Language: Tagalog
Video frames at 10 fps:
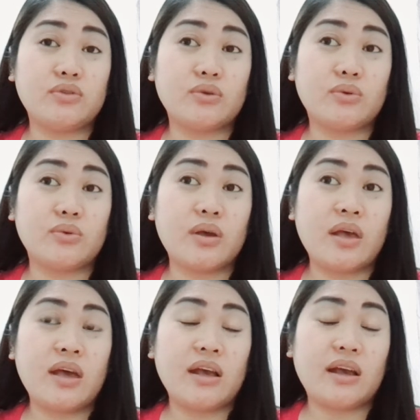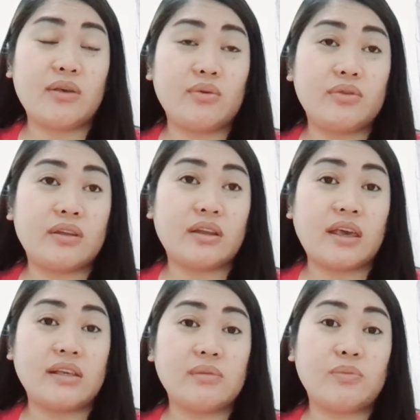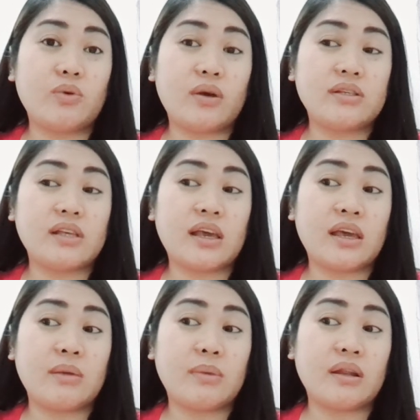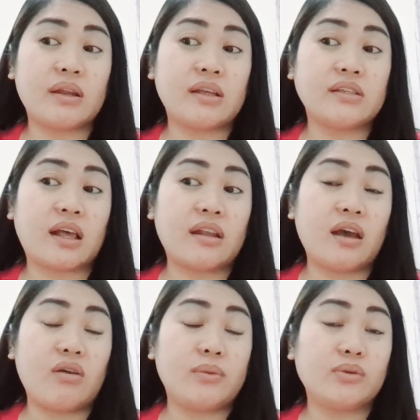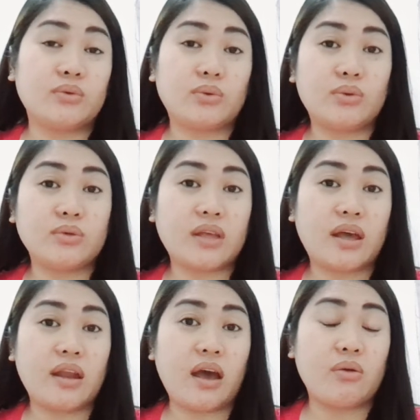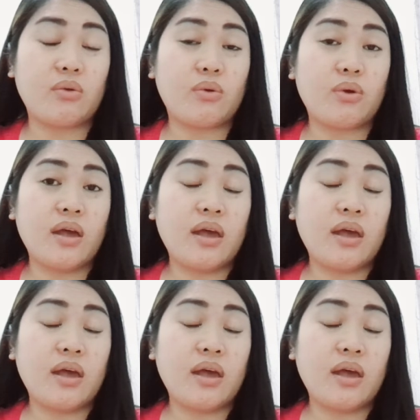So, ngayon naisip ko kasi magre-rest sana ako, matutulong sana ako.